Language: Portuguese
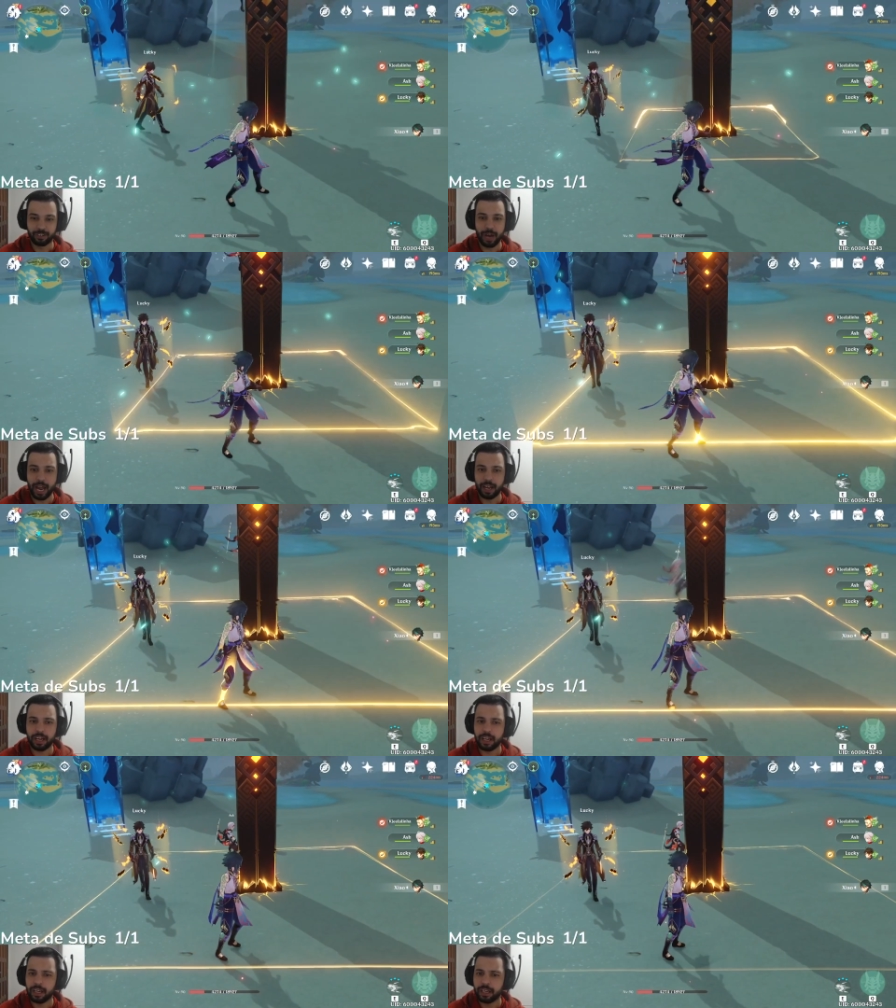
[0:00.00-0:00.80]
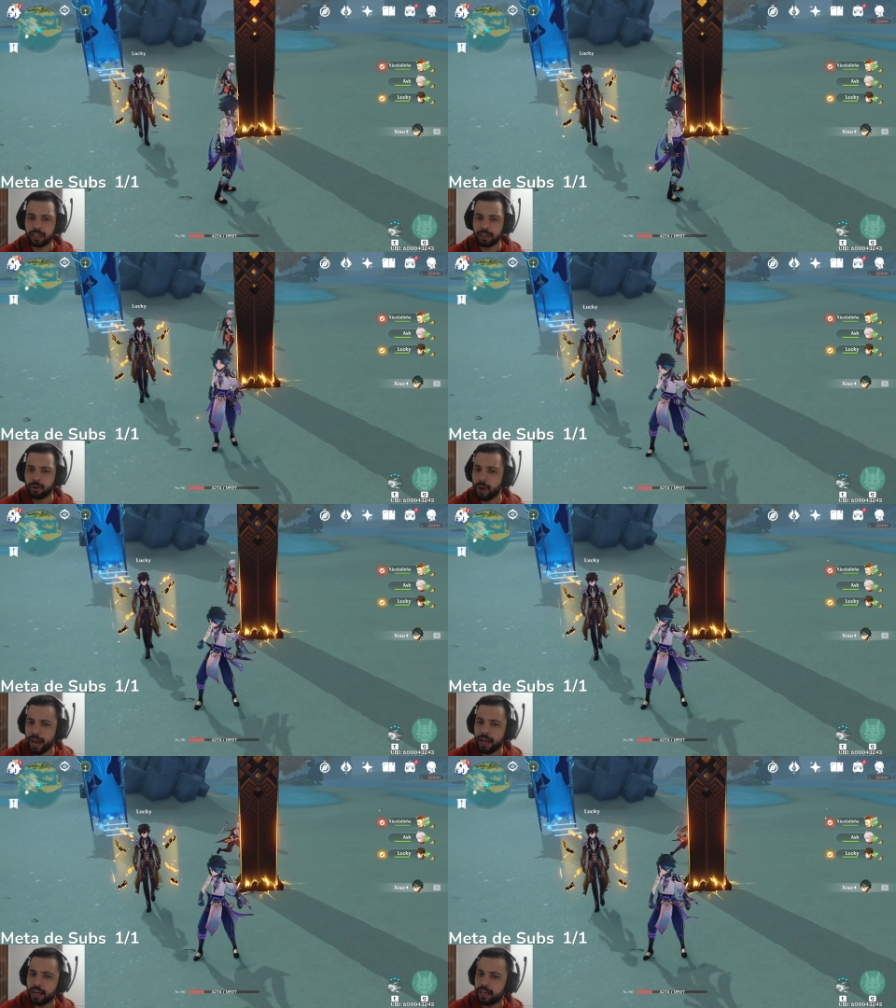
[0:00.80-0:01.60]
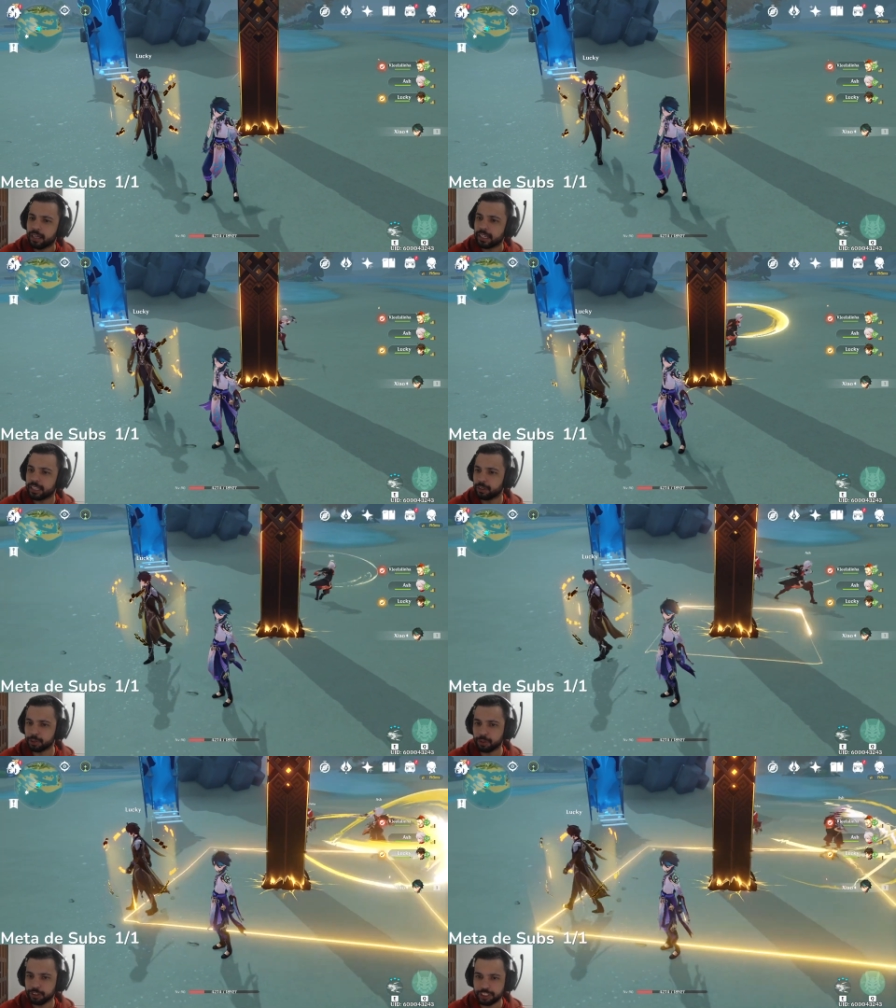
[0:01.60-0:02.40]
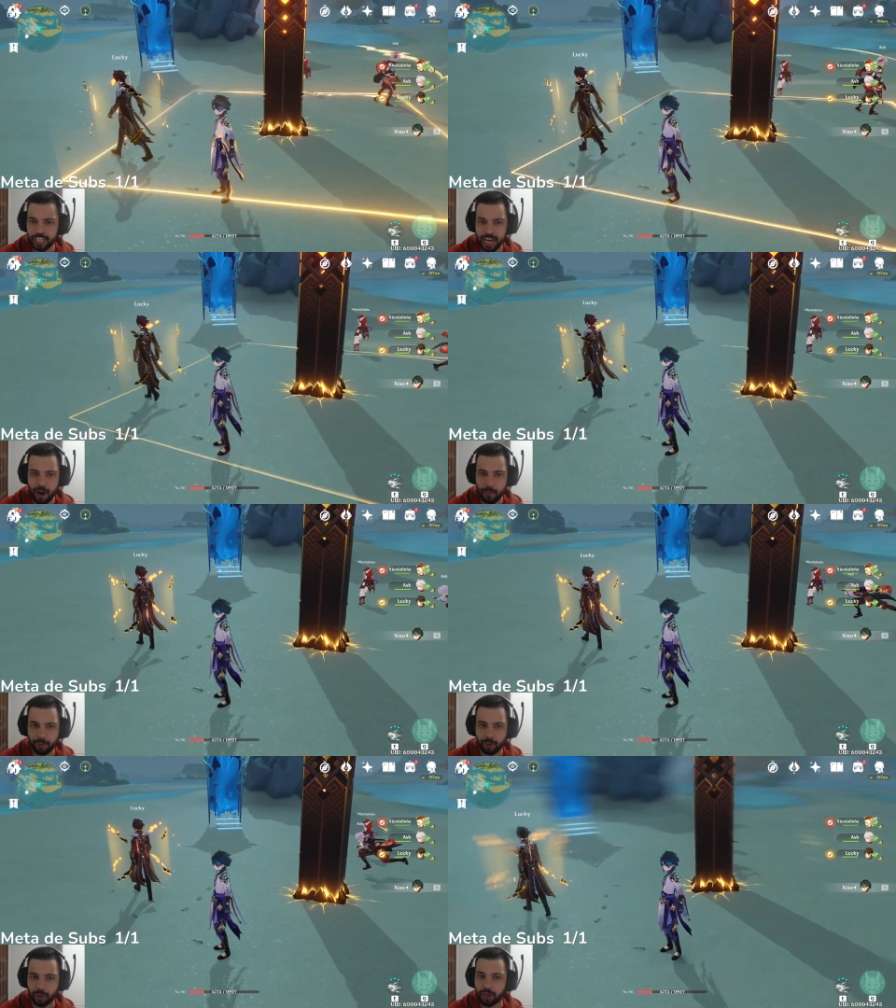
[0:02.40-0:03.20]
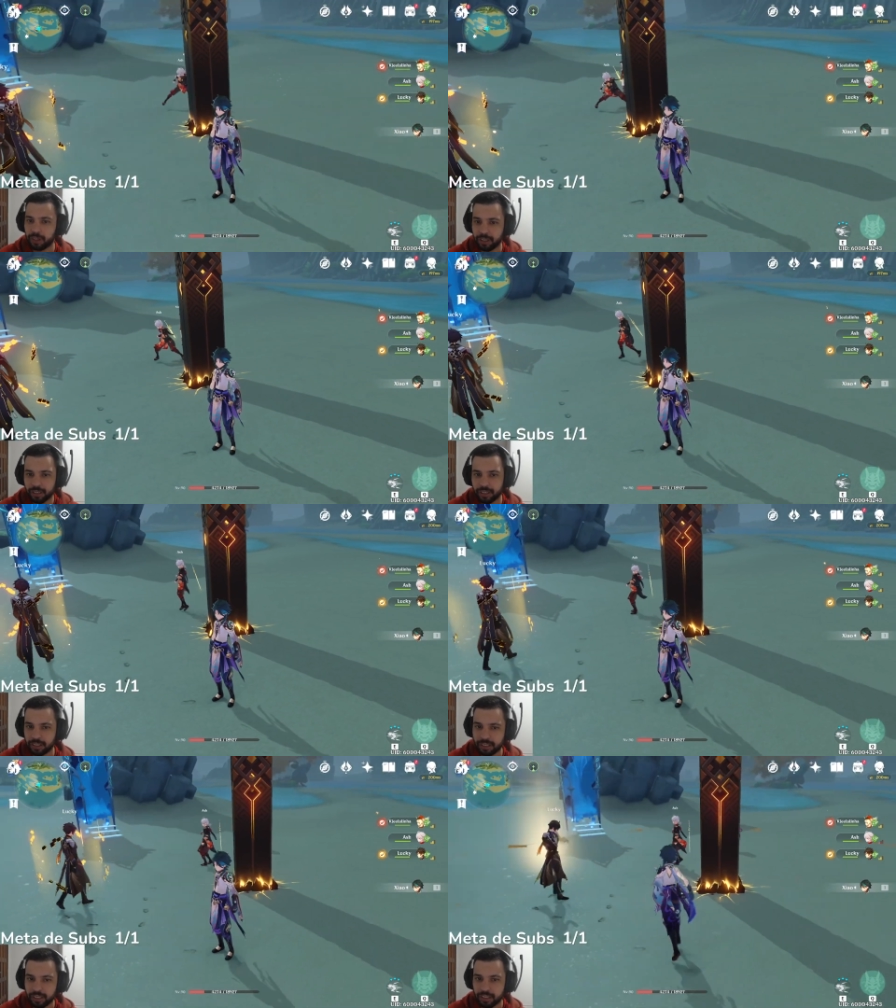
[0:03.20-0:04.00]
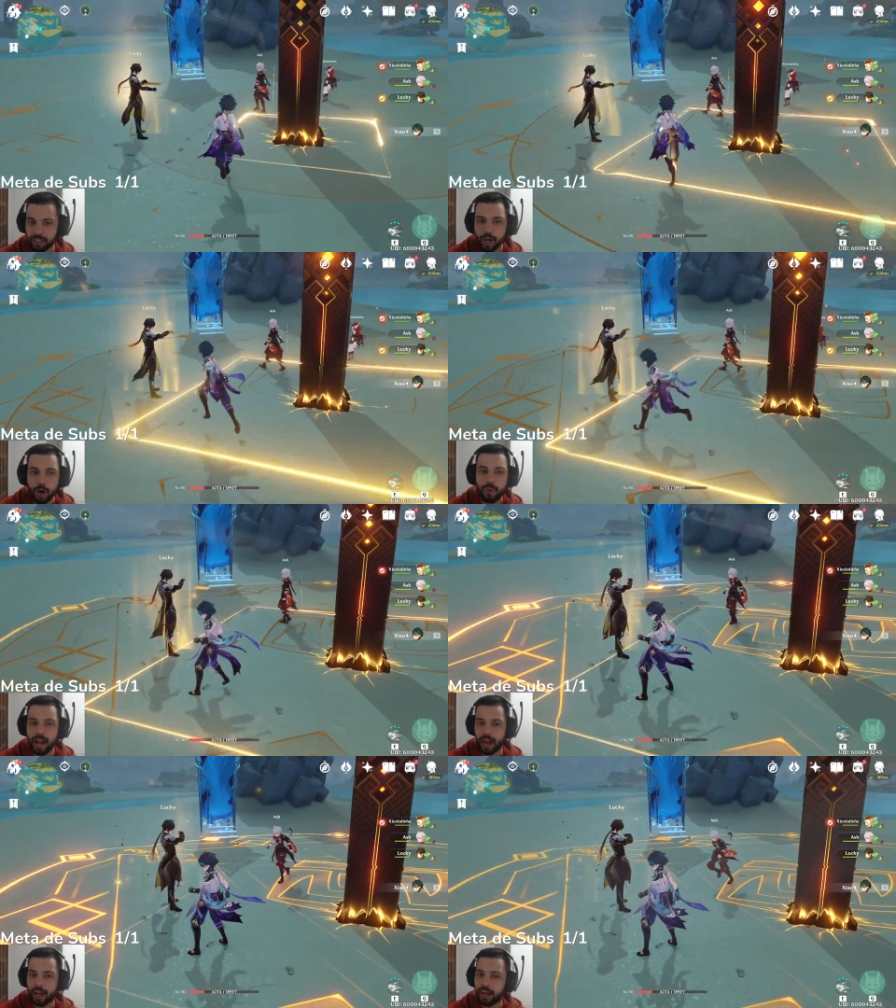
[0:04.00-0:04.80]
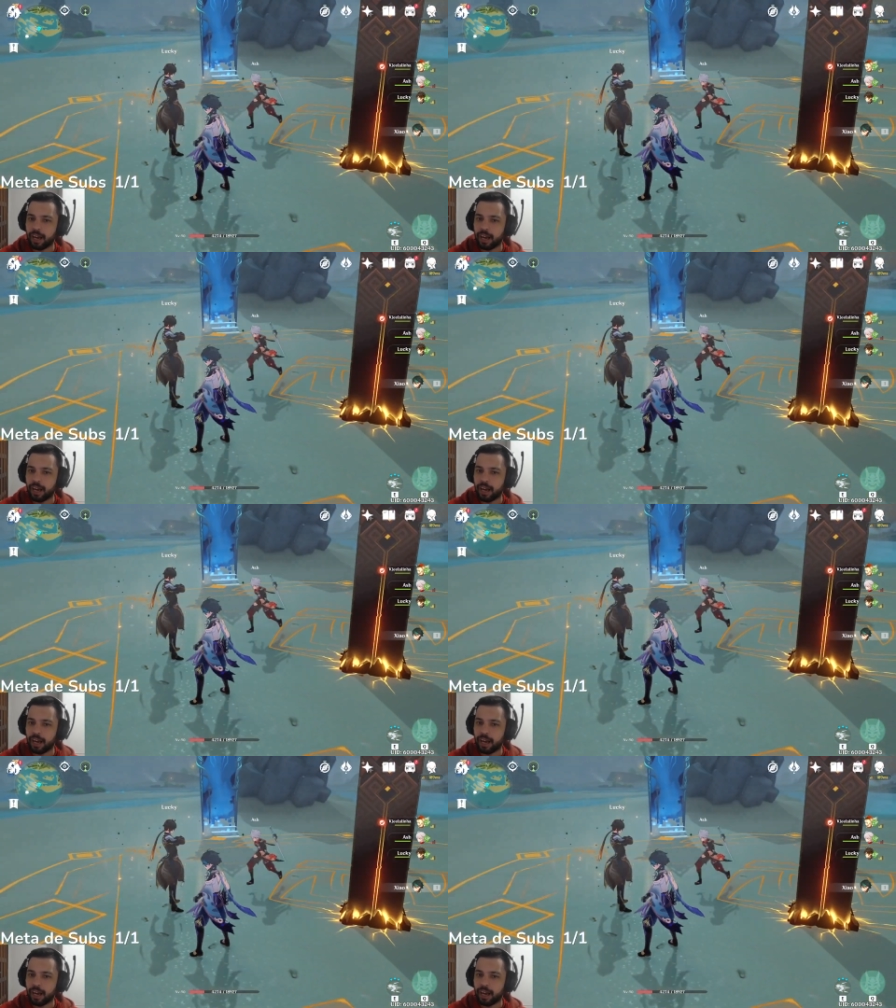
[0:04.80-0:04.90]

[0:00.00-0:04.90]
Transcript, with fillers: Ué? Ué? Cadê o escudo de geral, pô? Ué?